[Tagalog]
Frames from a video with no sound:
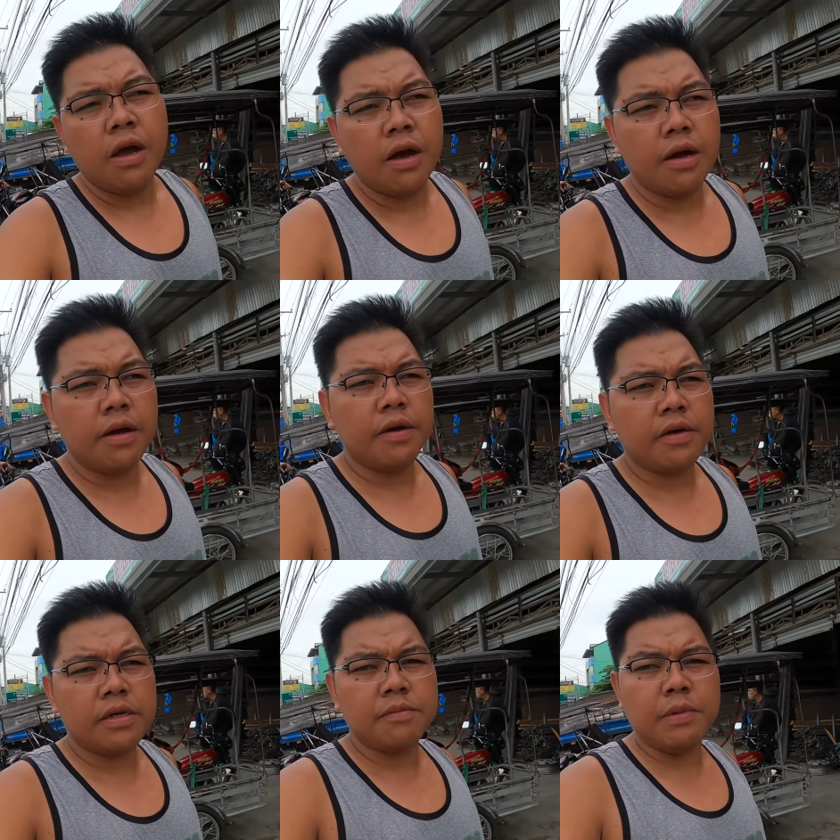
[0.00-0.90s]

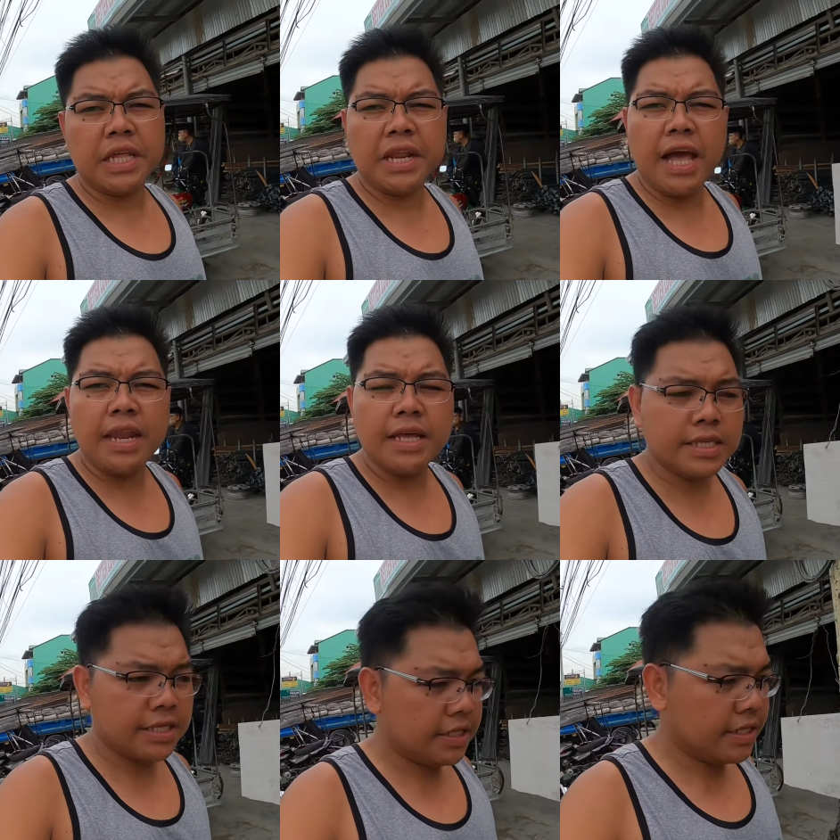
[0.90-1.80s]
uh, materyales
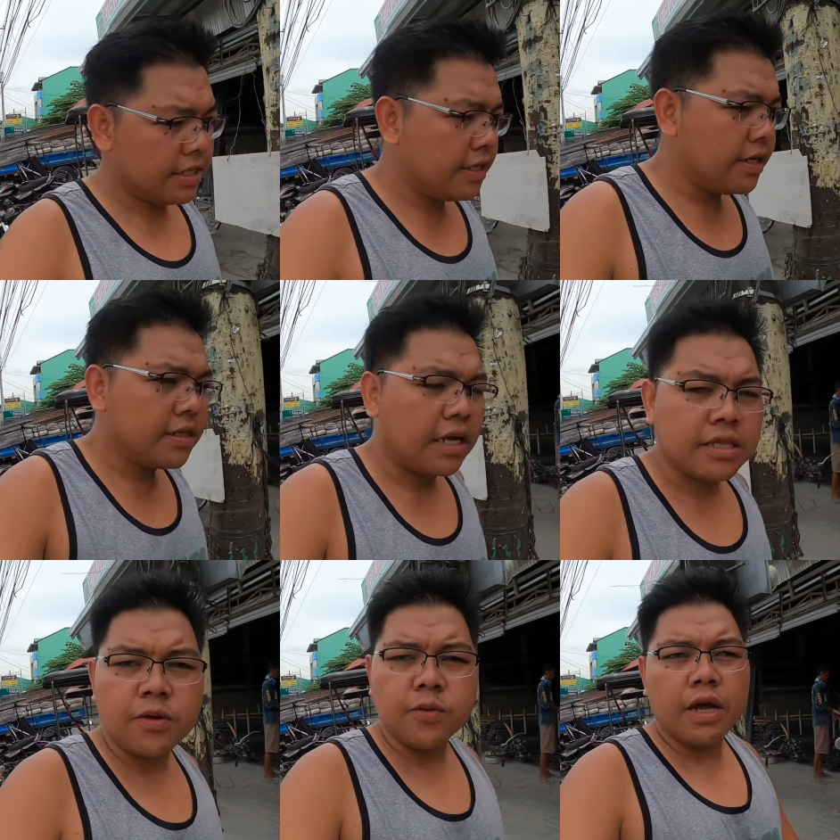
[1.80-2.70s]

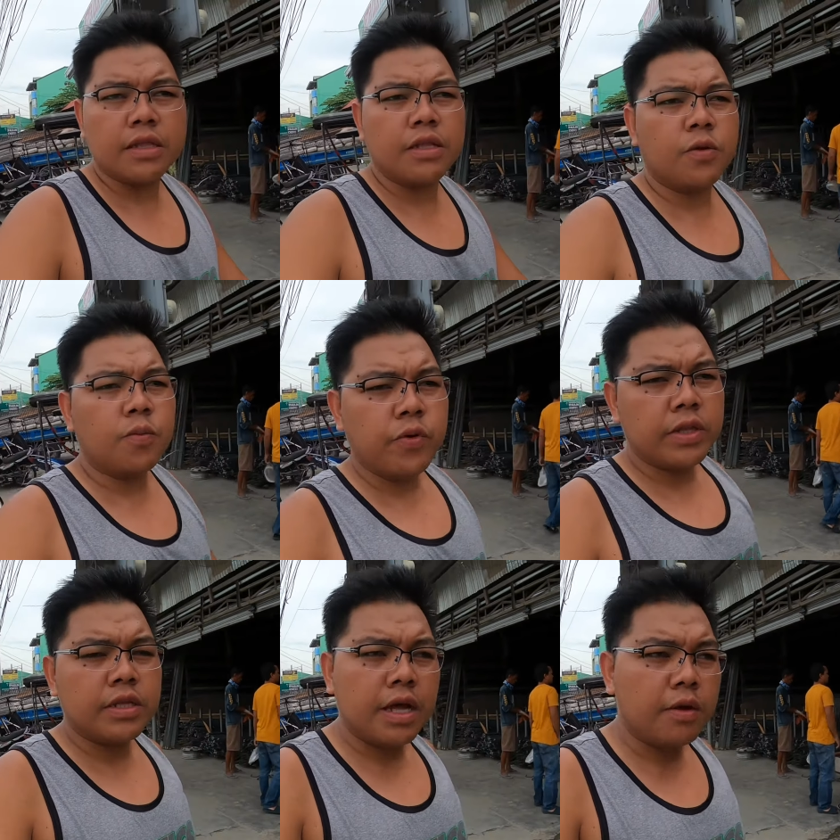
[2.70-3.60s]
tatanong natin kung
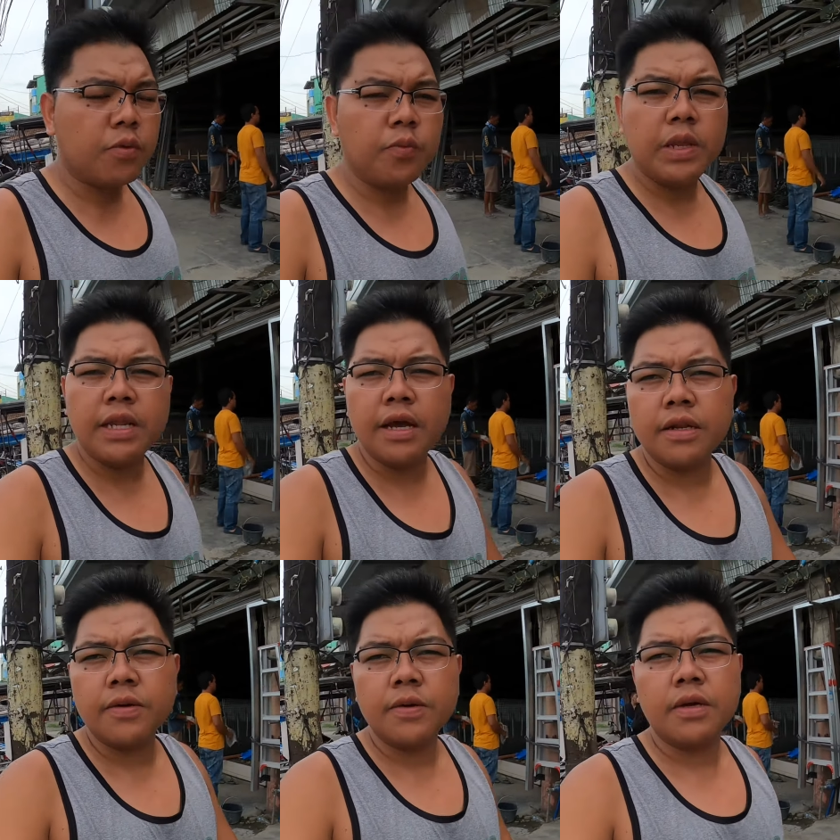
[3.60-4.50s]
pwede tayong bumili ng
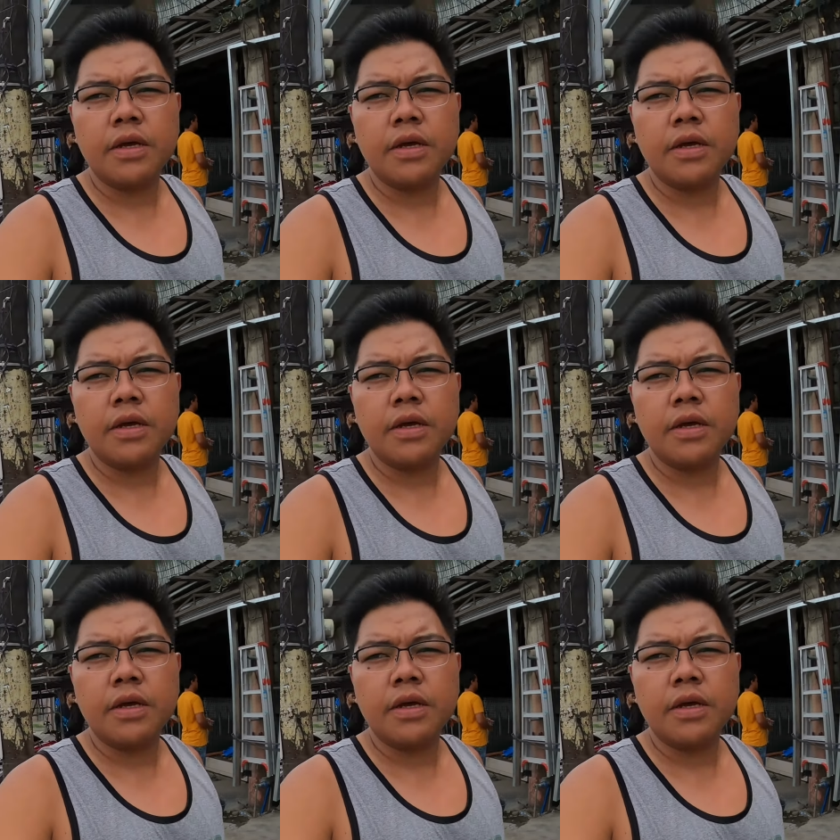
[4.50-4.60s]
ano